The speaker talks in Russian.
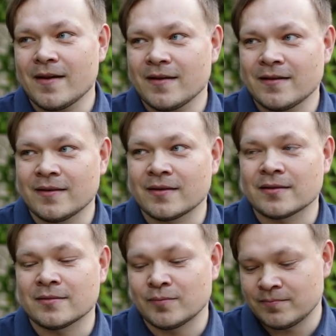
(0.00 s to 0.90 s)

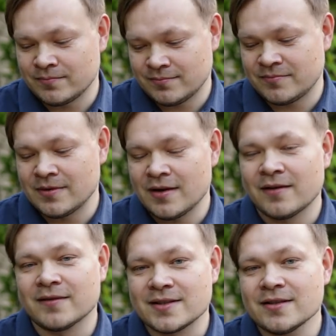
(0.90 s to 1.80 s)
Э,
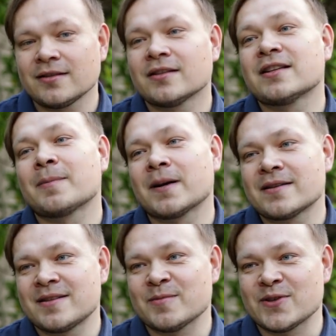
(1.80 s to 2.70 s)
возникла
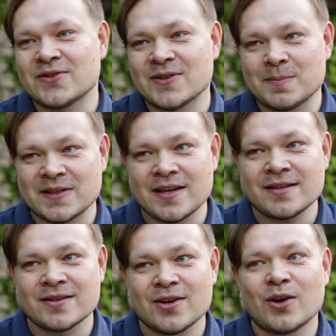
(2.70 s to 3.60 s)
необходимость
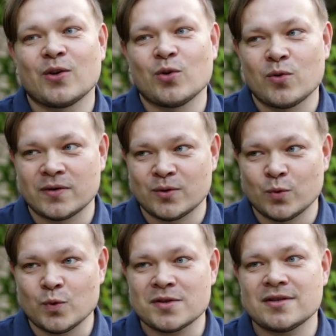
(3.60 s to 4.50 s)
записать новый
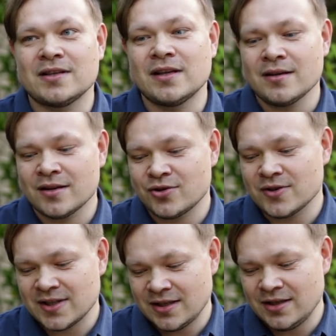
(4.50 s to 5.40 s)
курс. И я
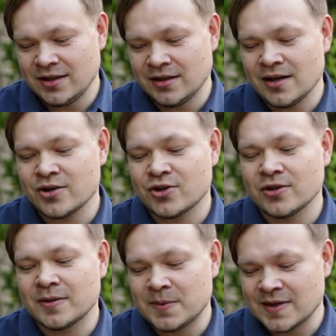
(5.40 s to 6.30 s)
начал с книги. Я
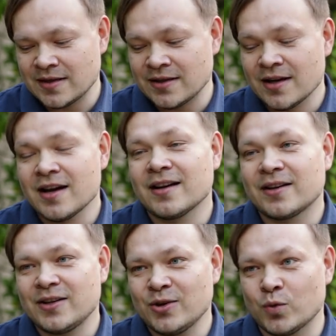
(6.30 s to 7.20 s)
решил написать
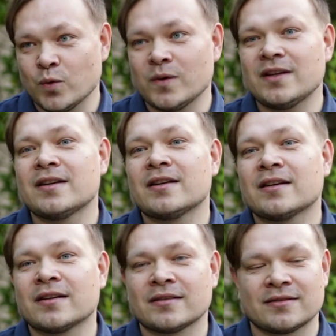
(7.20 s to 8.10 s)
книгу
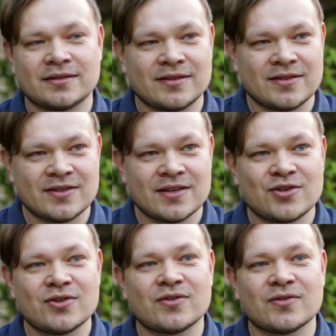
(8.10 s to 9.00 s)
и, э,
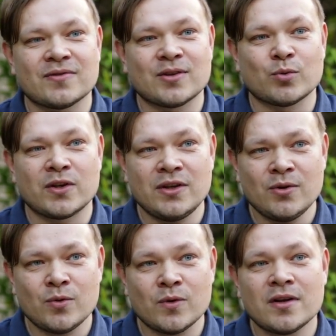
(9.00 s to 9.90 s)
значит, в эту
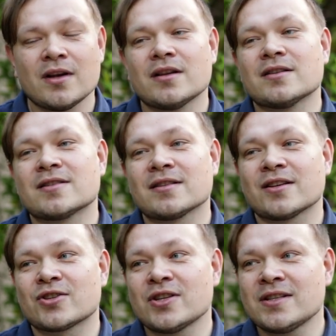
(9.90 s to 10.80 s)
книгу
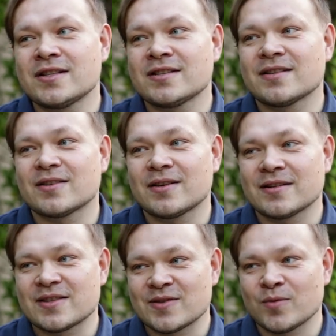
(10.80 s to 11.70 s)
заложить
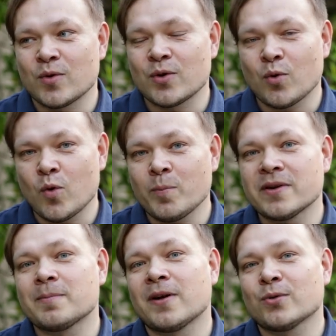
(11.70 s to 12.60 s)
свой
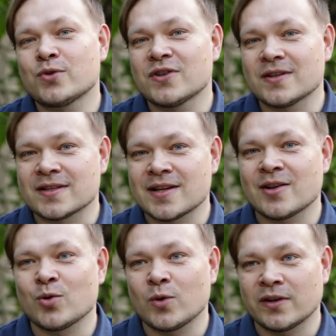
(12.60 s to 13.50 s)
опыт, полученный
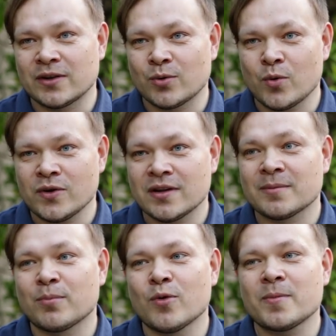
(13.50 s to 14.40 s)
за долгие
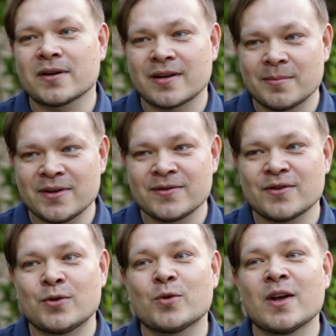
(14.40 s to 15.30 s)
годы по
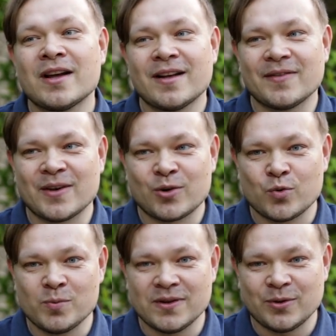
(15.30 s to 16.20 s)
программированию на
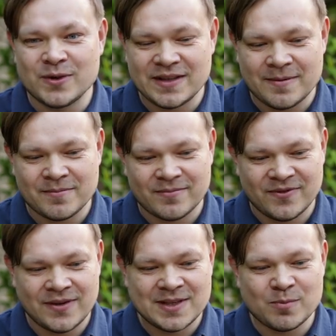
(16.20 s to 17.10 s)
Ruby. То есть там
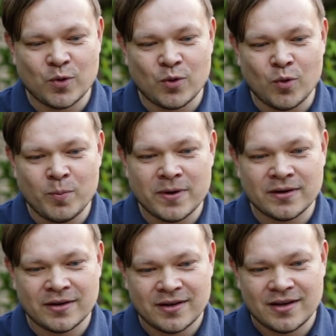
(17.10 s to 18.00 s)
весь мой
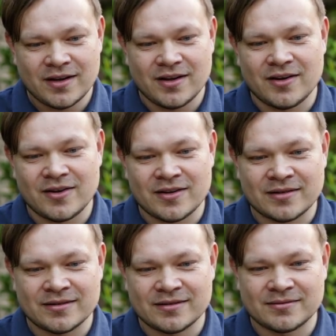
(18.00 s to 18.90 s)
опыт
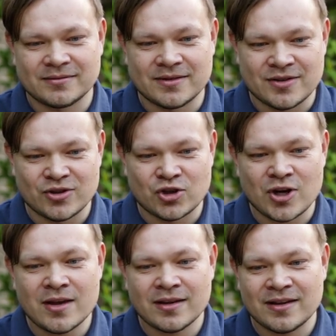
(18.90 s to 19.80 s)
э,
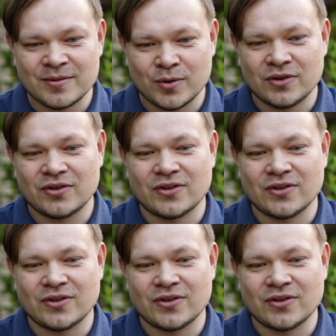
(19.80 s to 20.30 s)
сжатый вот